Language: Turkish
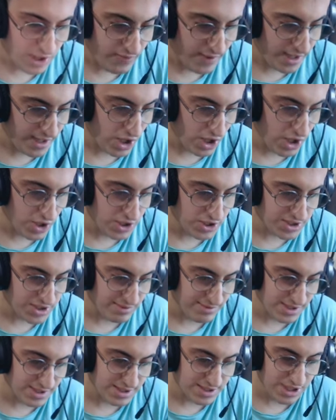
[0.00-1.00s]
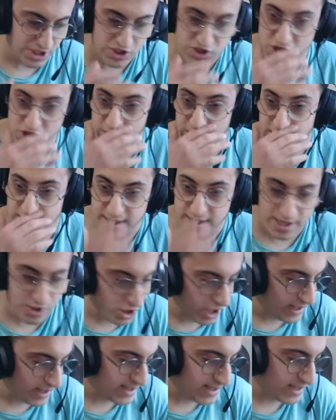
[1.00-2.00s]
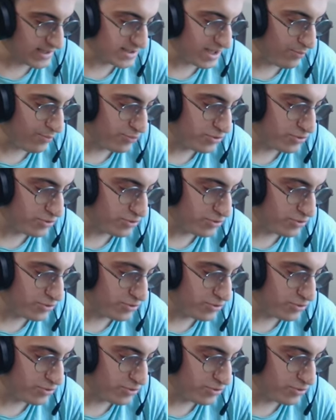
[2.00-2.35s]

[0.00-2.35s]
Ve gördüğünüz gibi diziliş geliyor arkadaşlar.